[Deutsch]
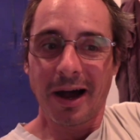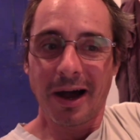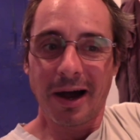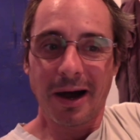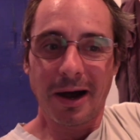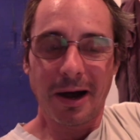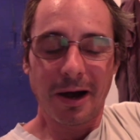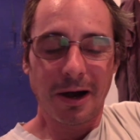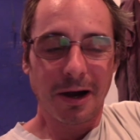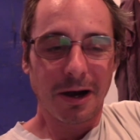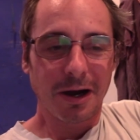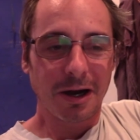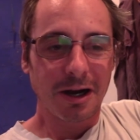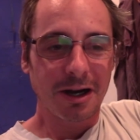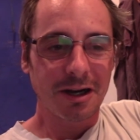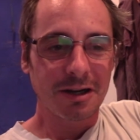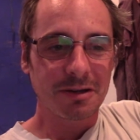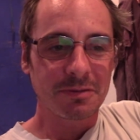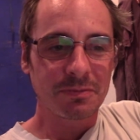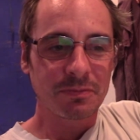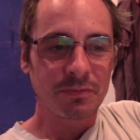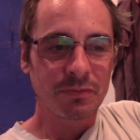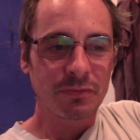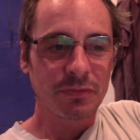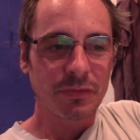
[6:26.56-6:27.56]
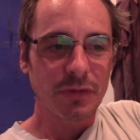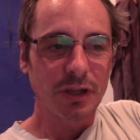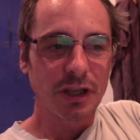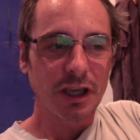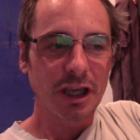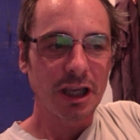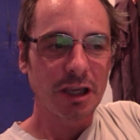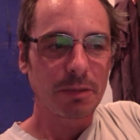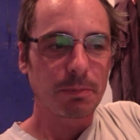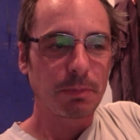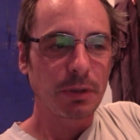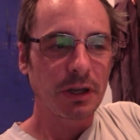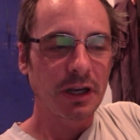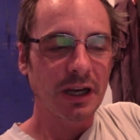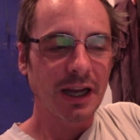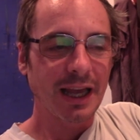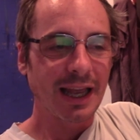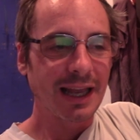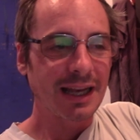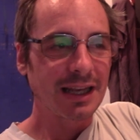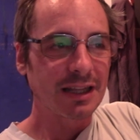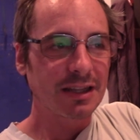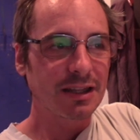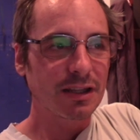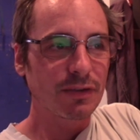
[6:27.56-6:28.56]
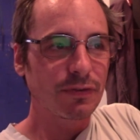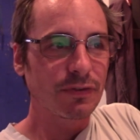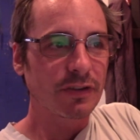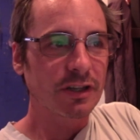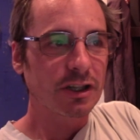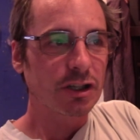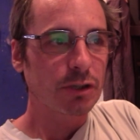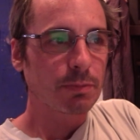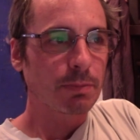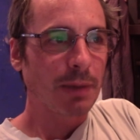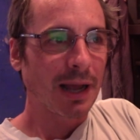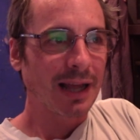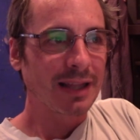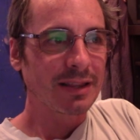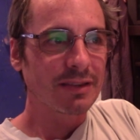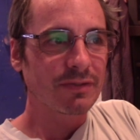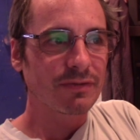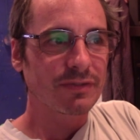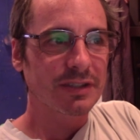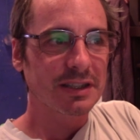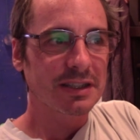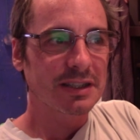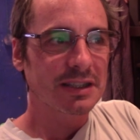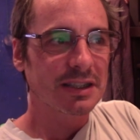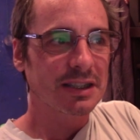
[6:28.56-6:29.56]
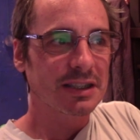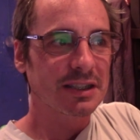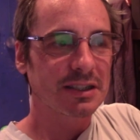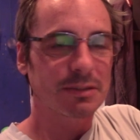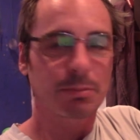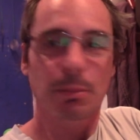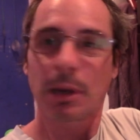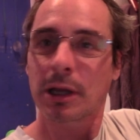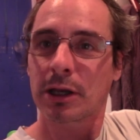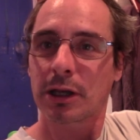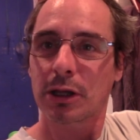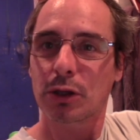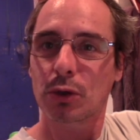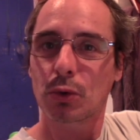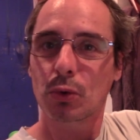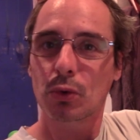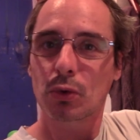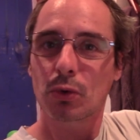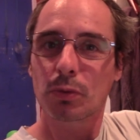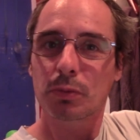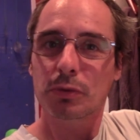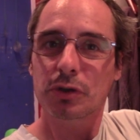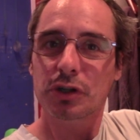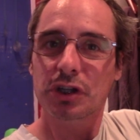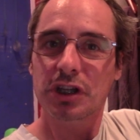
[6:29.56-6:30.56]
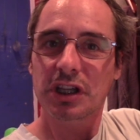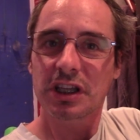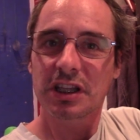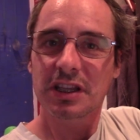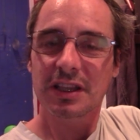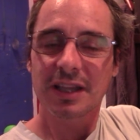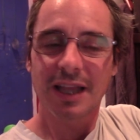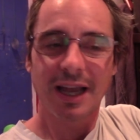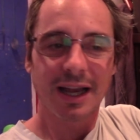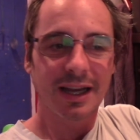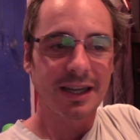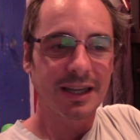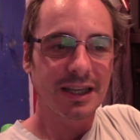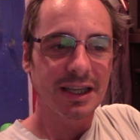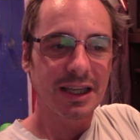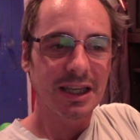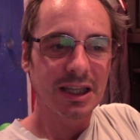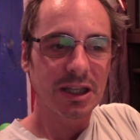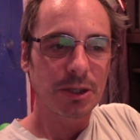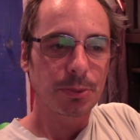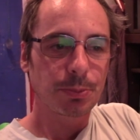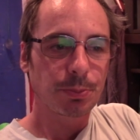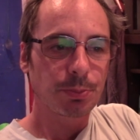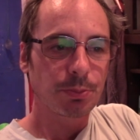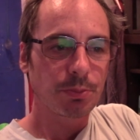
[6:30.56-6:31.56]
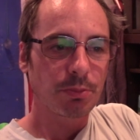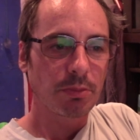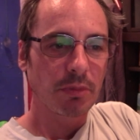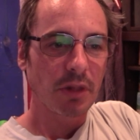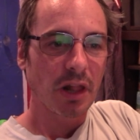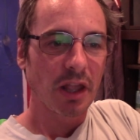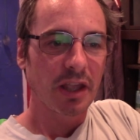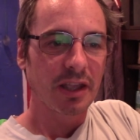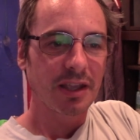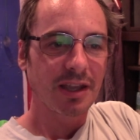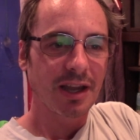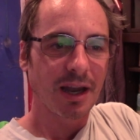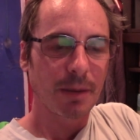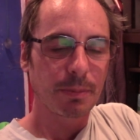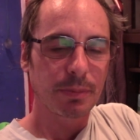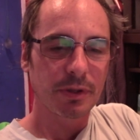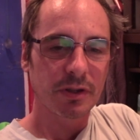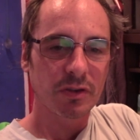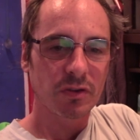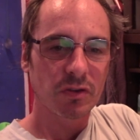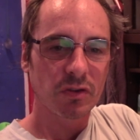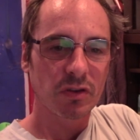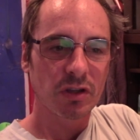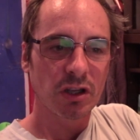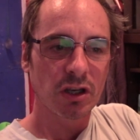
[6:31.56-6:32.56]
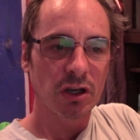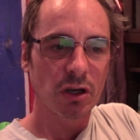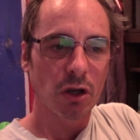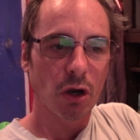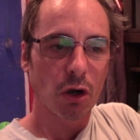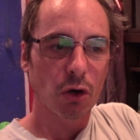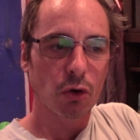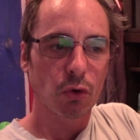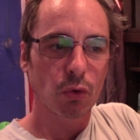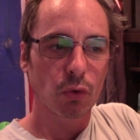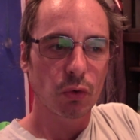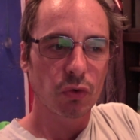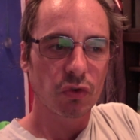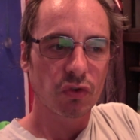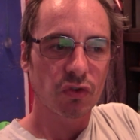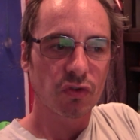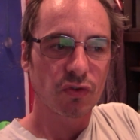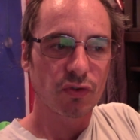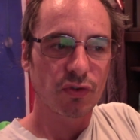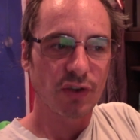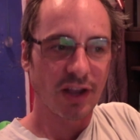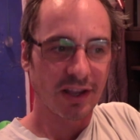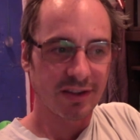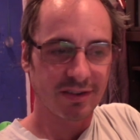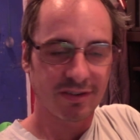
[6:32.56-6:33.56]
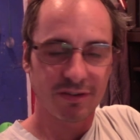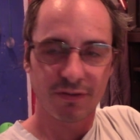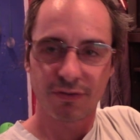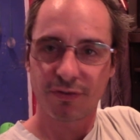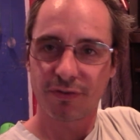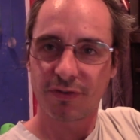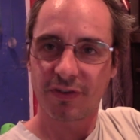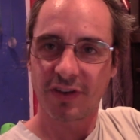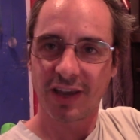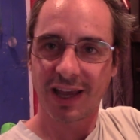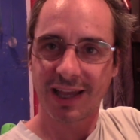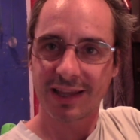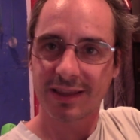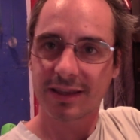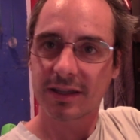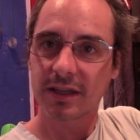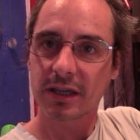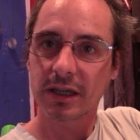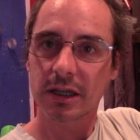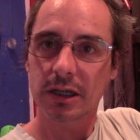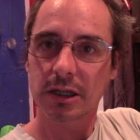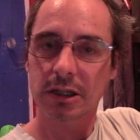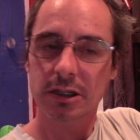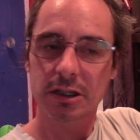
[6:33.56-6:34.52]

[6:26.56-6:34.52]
Ähm, ich bin relativ entspannt, was jetzt meine YouTube-Geschichten angeht ich habe jetzt den August fast fertig.